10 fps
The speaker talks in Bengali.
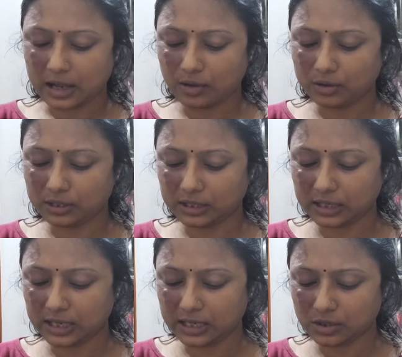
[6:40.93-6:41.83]
এখন থেকে
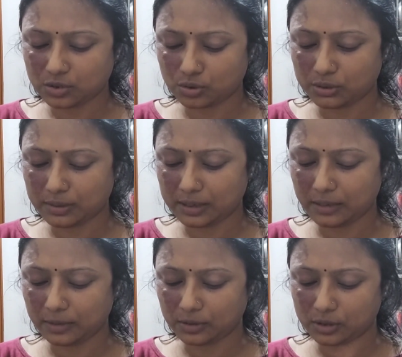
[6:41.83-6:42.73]
শনিবারের
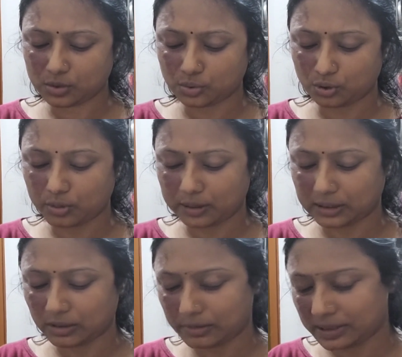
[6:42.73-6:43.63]
বদলে শুক্রবার
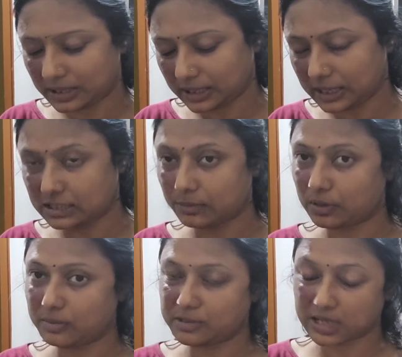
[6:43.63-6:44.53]
তাও আমি দাদাকে আজকে
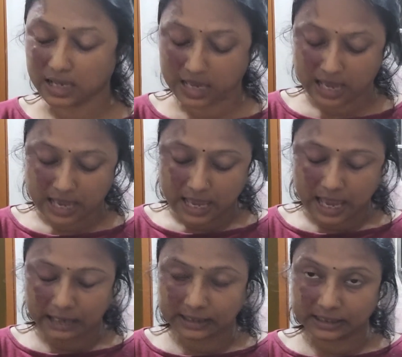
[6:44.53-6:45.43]
বললাম যে
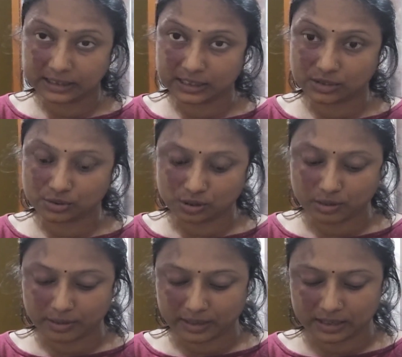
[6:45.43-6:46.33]
একটা দিনের জন্য
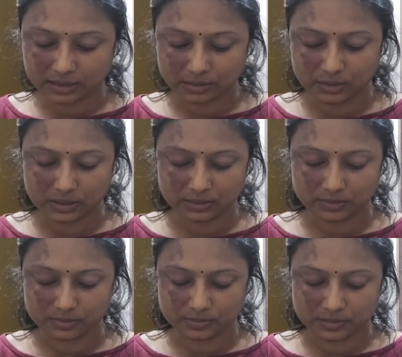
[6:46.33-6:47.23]
আমাকে তুমি
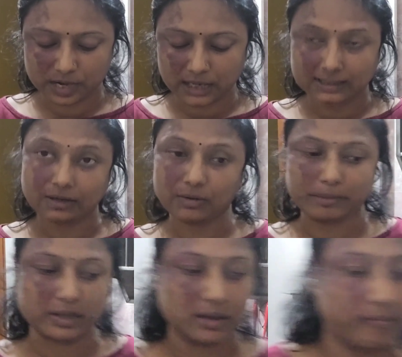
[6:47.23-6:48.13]
ছাড় দাও আমি